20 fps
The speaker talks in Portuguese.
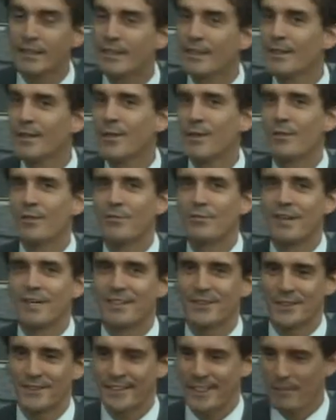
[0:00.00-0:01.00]
aqui, ô
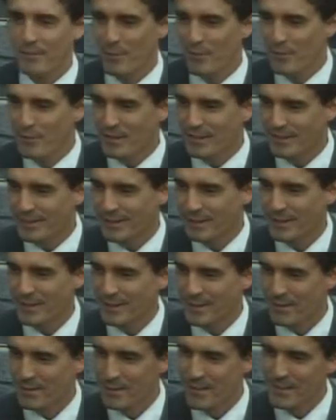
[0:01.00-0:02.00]
Vasco, até aproveitando aí
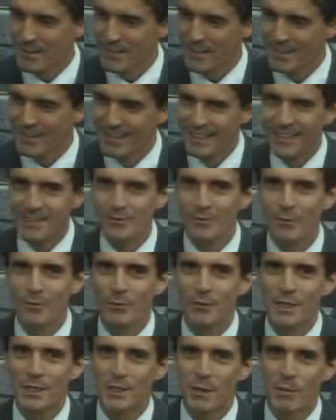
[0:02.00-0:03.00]
também,
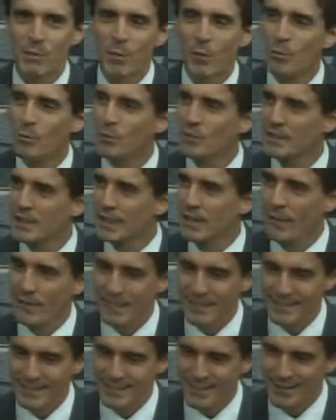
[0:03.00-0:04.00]
vamos deixar um pouco musical
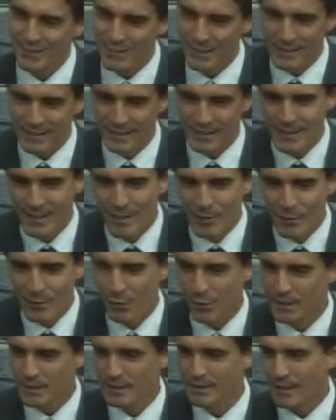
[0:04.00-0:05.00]
aqui essa entrevista.
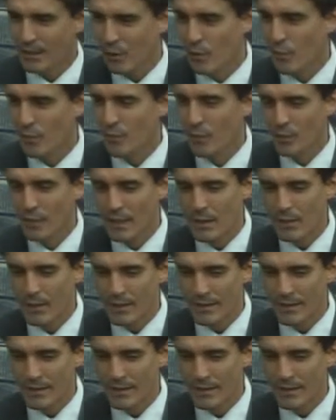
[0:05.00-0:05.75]
Você está com o violão